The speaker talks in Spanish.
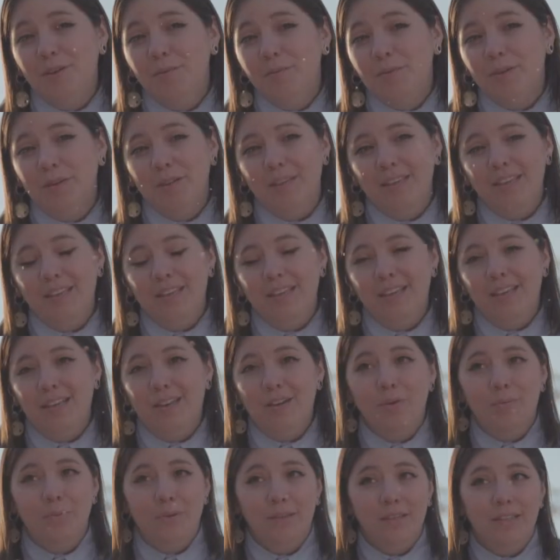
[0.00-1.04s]
el
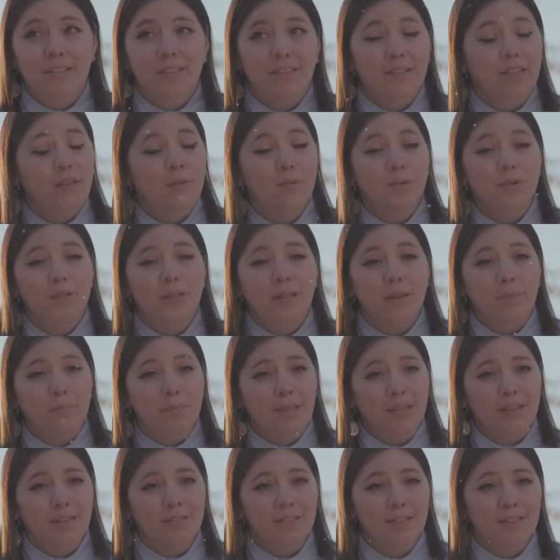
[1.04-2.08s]
objetivo
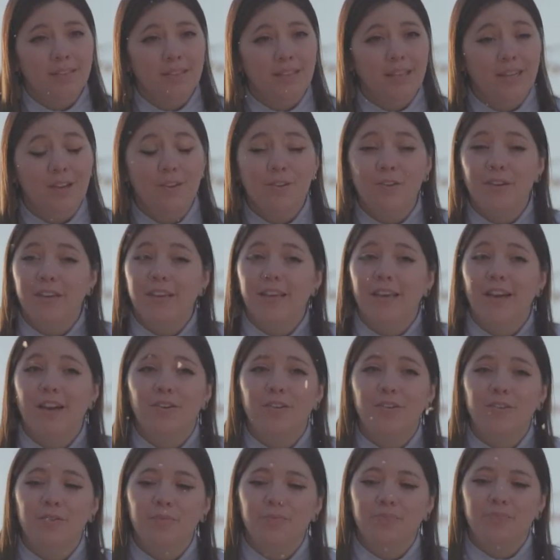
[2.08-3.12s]
también de lo que
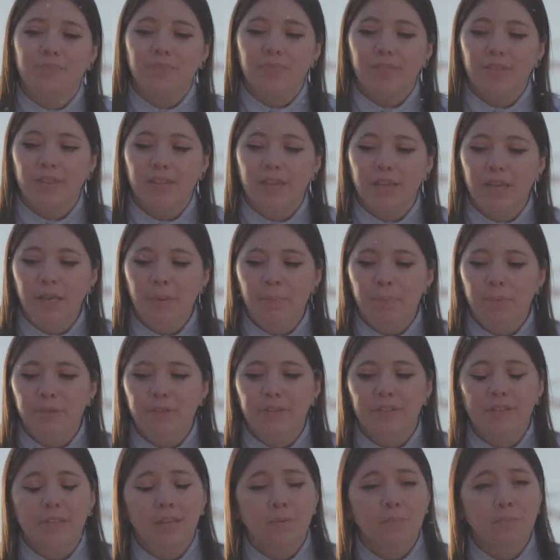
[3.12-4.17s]
hago es
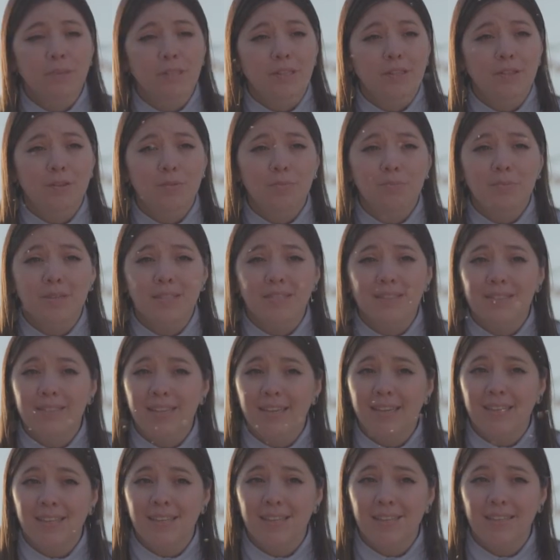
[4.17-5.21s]
poder transmitir un
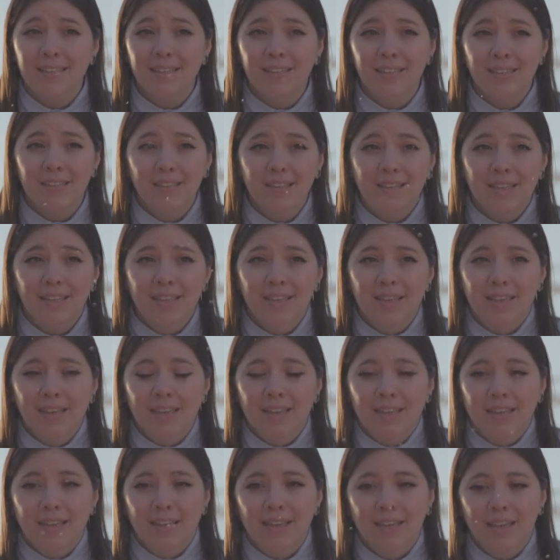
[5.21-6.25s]
mensaje.
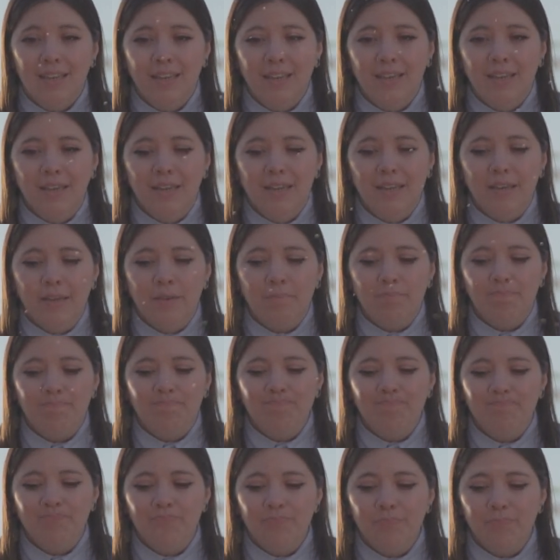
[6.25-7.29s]
Eh,
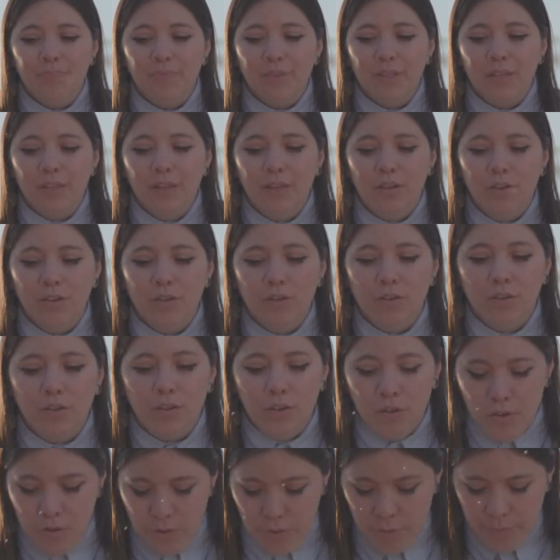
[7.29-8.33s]

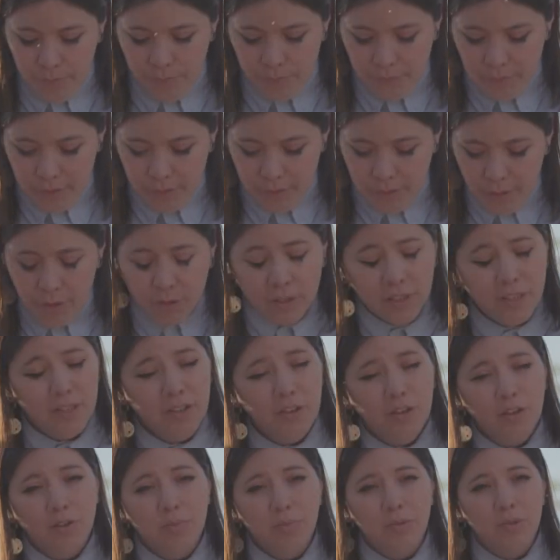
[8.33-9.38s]
lo,
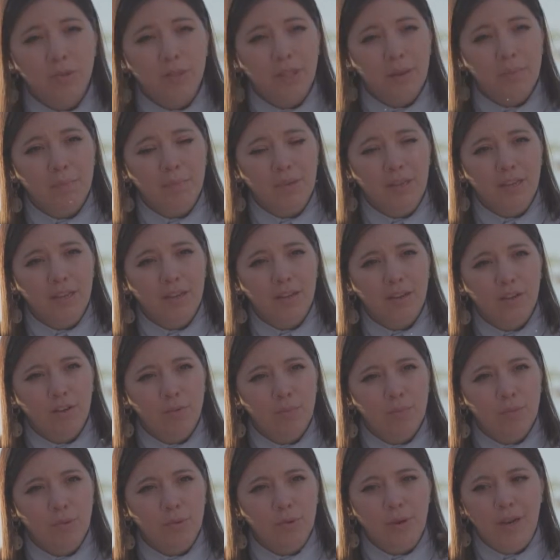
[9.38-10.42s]
creo como también
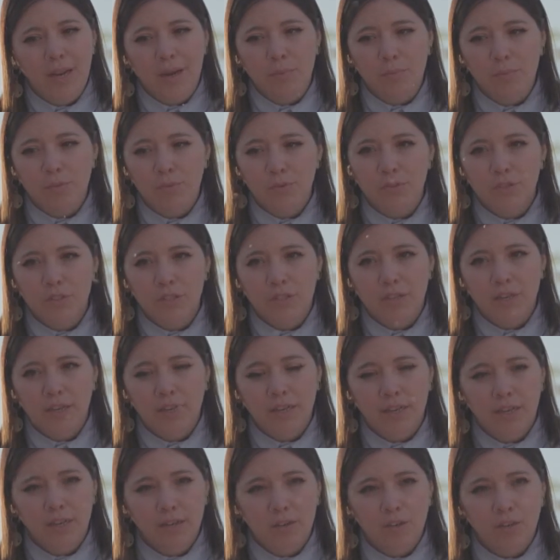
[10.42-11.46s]
como la
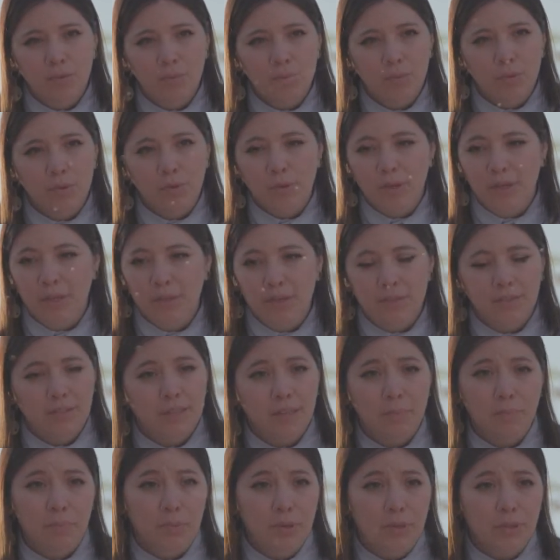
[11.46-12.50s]
música, como eh,
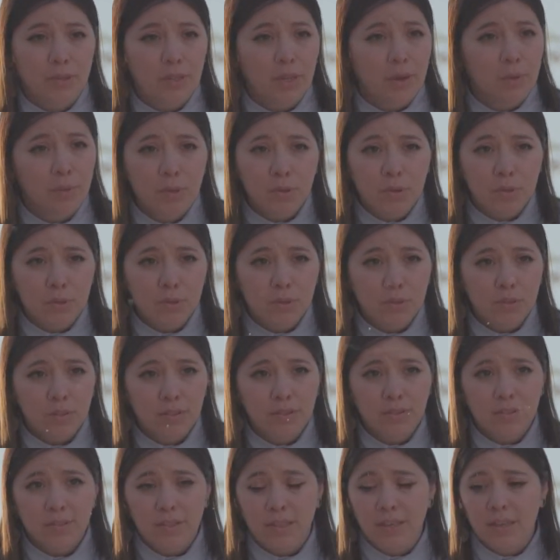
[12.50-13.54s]
ser portavoz,
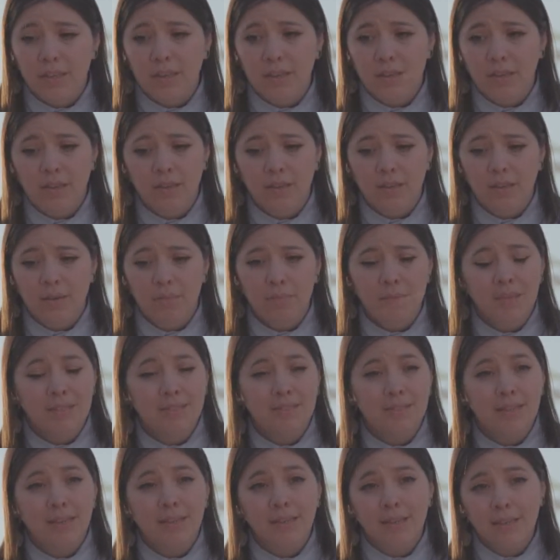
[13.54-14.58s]
ser
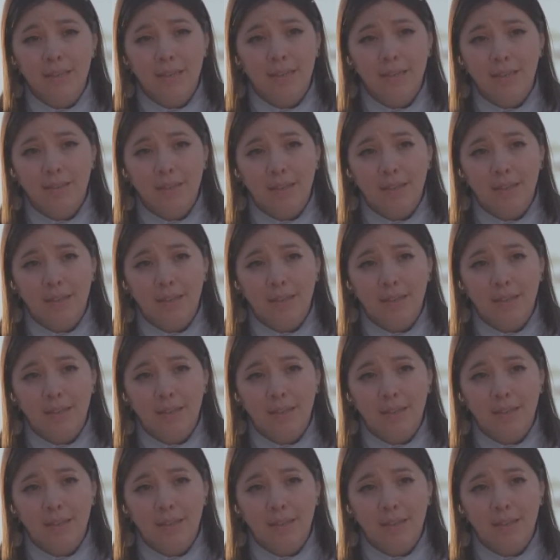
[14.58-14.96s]
mensajera